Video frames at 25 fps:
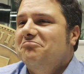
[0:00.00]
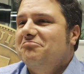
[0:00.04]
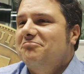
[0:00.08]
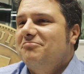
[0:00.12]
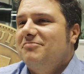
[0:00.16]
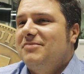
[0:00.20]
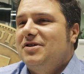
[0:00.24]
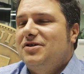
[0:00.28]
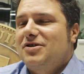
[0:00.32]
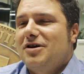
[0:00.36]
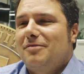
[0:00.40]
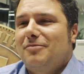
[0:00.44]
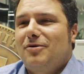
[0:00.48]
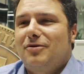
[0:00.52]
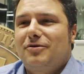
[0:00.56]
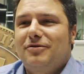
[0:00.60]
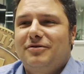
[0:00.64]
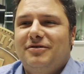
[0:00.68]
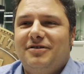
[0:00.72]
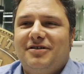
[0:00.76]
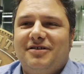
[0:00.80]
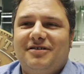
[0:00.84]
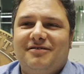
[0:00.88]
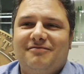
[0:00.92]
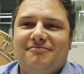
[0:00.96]
diciamo
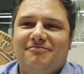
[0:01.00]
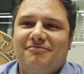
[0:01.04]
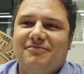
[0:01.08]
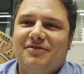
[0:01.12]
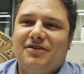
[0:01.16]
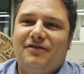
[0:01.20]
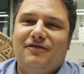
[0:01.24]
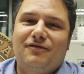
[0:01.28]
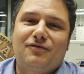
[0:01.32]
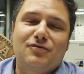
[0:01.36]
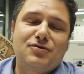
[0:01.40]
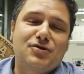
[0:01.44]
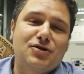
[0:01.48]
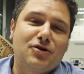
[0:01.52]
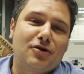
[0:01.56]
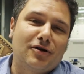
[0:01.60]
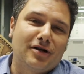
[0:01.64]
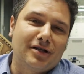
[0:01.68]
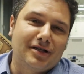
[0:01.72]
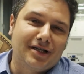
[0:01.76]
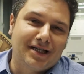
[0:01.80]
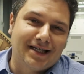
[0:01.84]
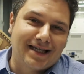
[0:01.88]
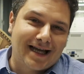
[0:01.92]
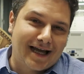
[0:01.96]
di, di
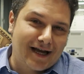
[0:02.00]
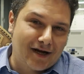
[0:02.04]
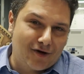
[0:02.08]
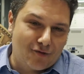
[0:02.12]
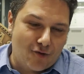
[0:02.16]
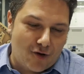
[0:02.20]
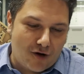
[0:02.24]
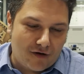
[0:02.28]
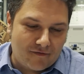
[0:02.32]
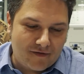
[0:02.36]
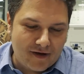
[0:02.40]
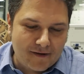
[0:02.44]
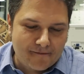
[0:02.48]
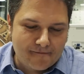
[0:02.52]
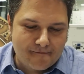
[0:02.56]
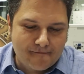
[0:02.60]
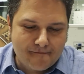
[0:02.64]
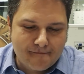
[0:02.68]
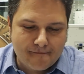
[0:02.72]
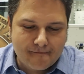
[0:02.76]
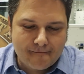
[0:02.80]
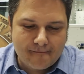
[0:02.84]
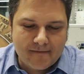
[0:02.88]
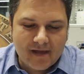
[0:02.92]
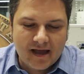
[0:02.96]
di idee nuove
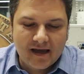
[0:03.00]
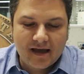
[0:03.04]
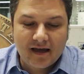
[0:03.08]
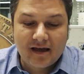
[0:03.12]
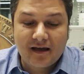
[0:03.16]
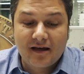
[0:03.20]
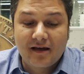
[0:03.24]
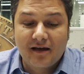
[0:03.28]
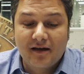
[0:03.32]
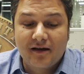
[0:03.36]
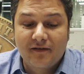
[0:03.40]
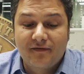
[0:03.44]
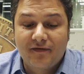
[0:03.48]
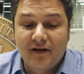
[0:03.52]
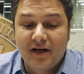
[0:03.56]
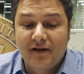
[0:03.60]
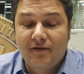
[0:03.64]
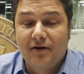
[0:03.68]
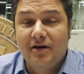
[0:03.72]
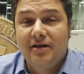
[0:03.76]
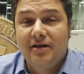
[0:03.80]
e finivo